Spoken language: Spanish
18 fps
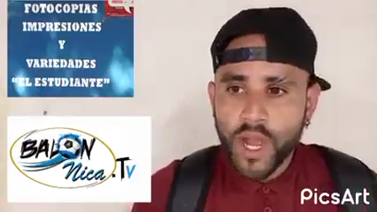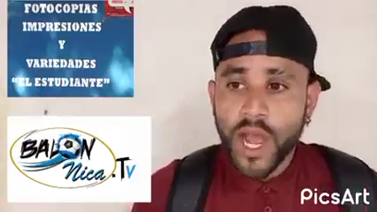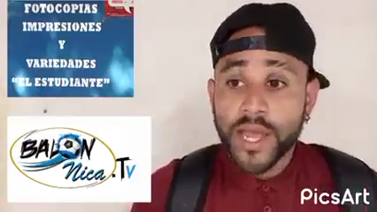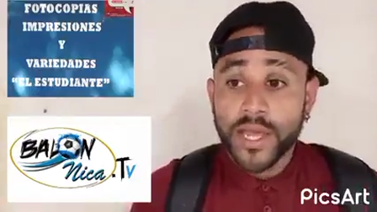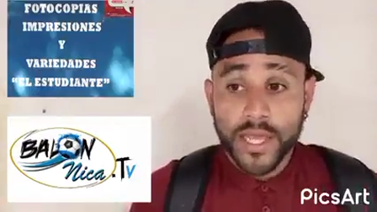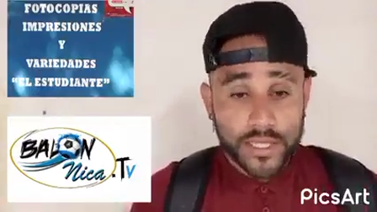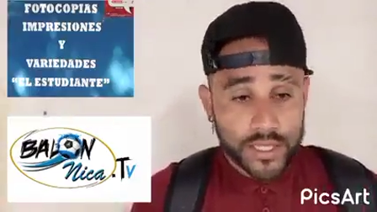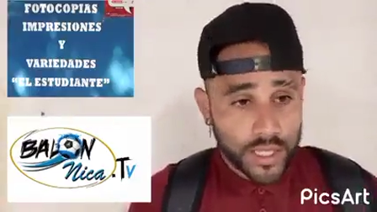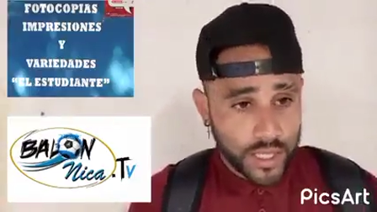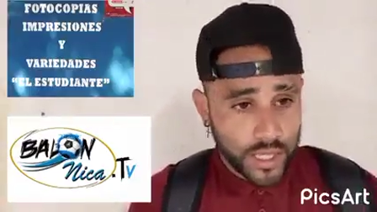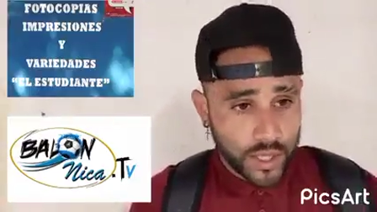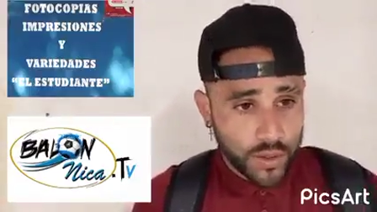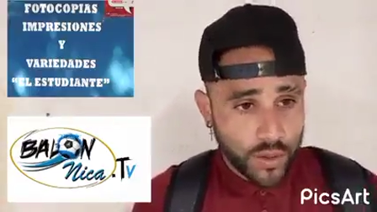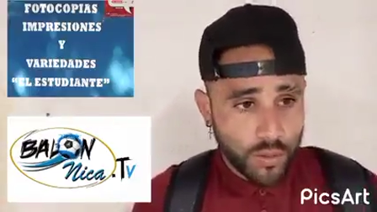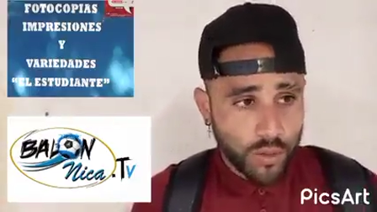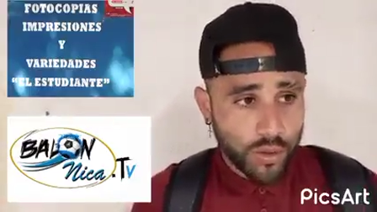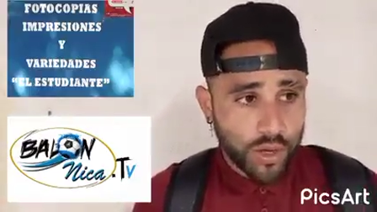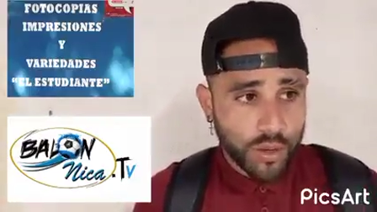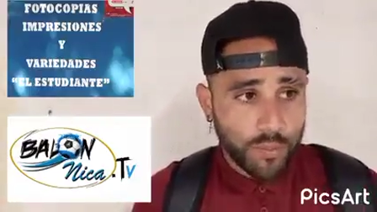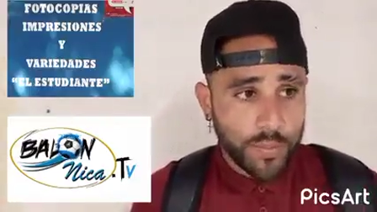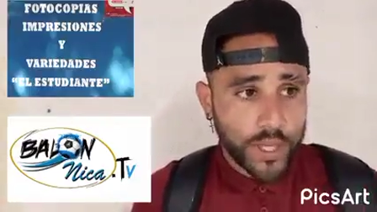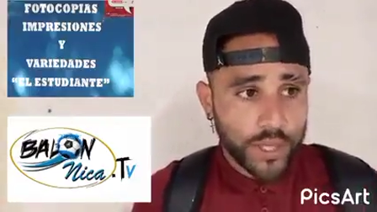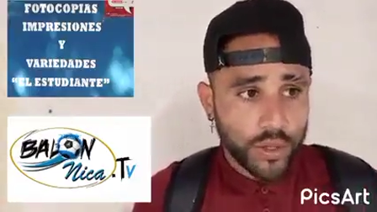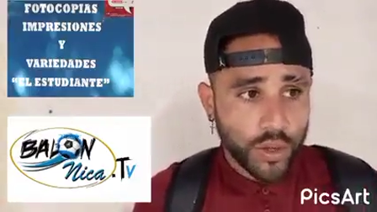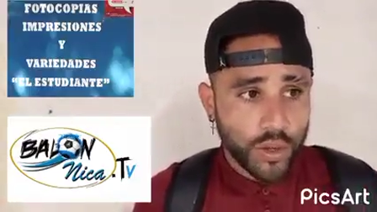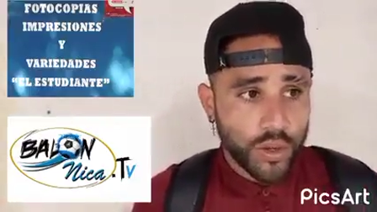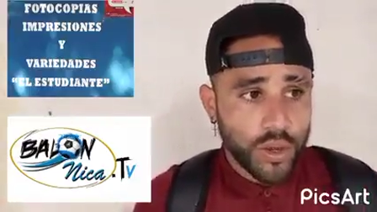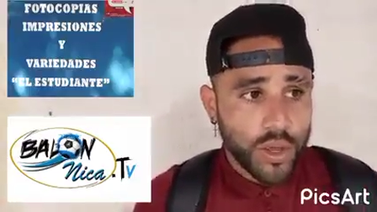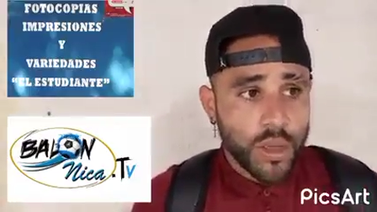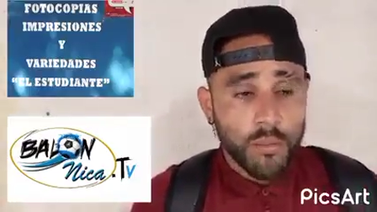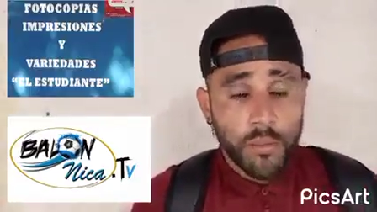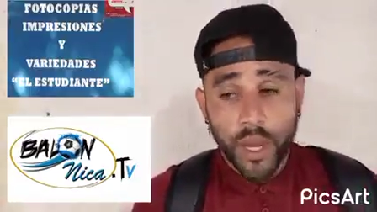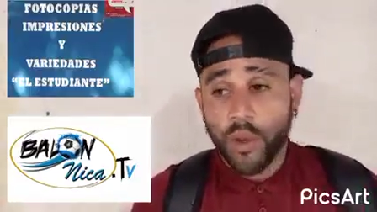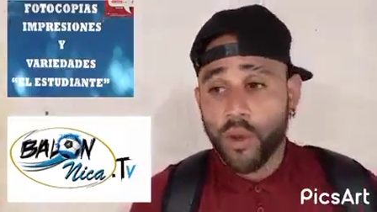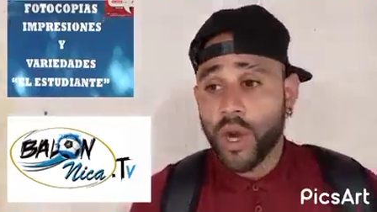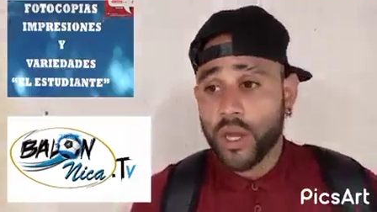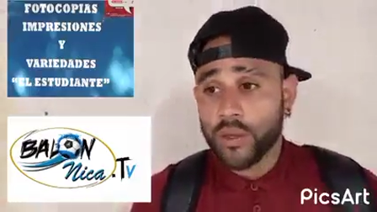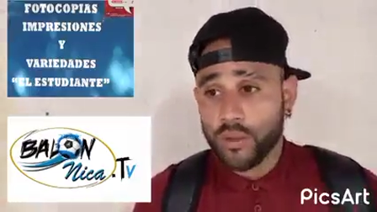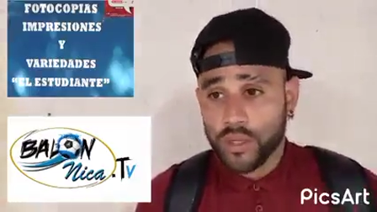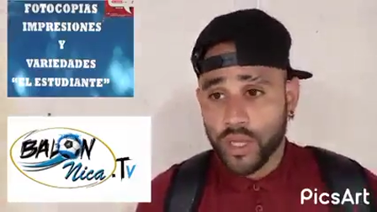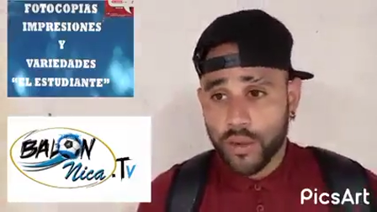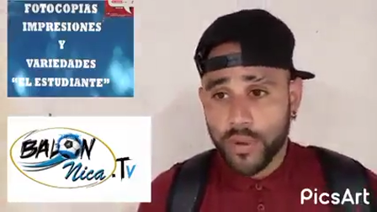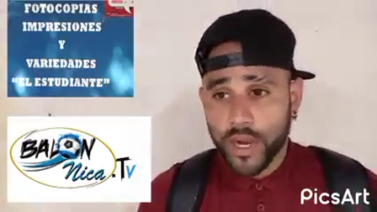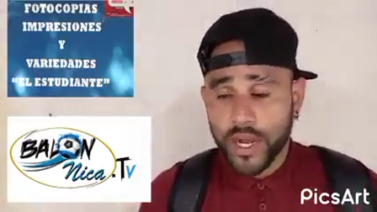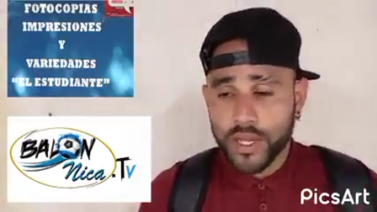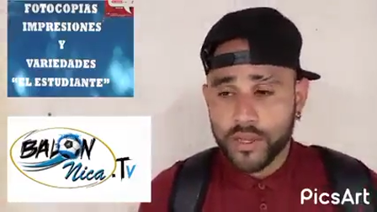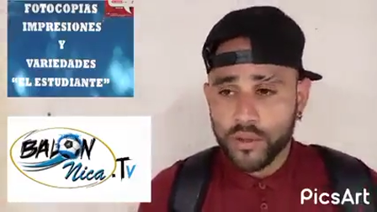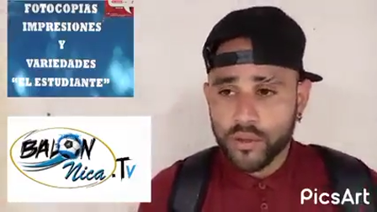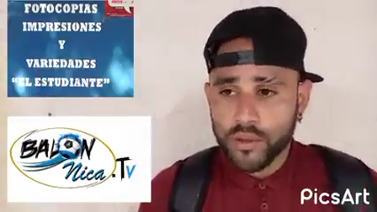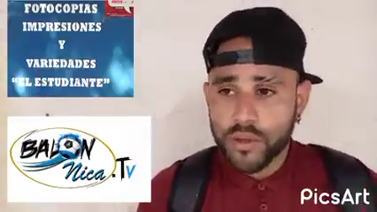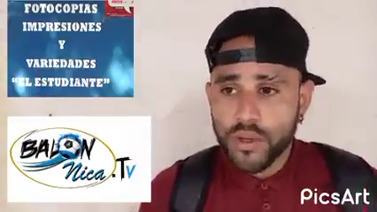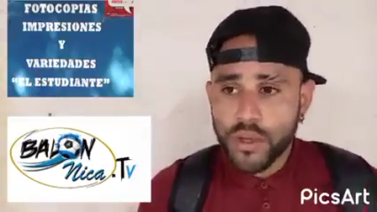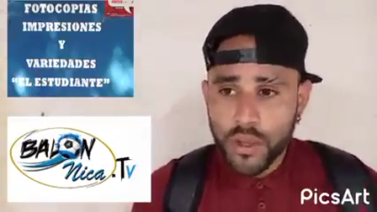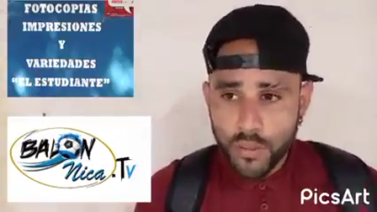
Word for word: Hay que seguir, como lo repito, mejorando, trabajando